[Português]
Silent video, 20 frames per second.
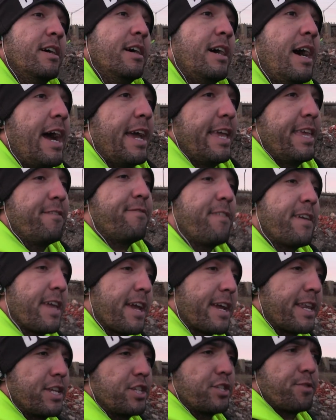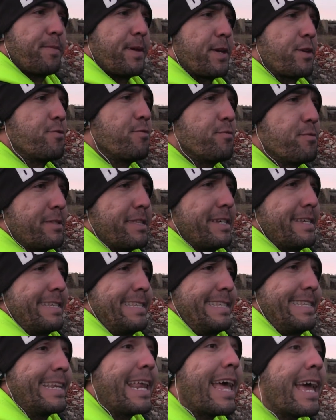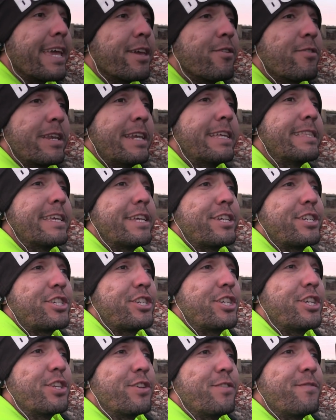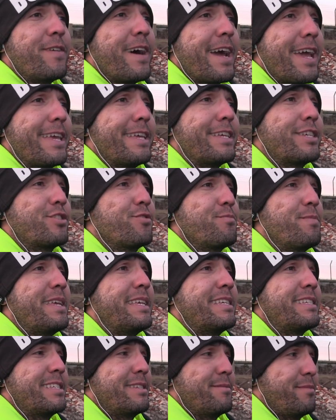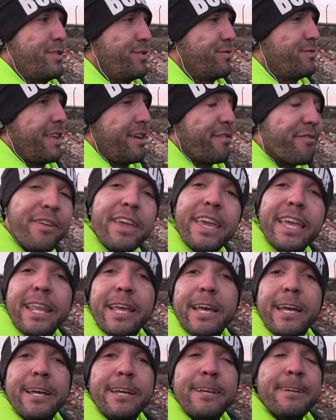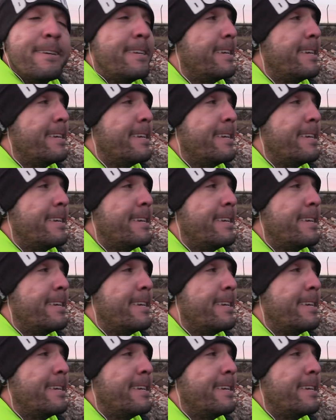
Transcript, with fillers: Aí vem a grande pergunta, será que o clandestino vai subir em cima de um da feira?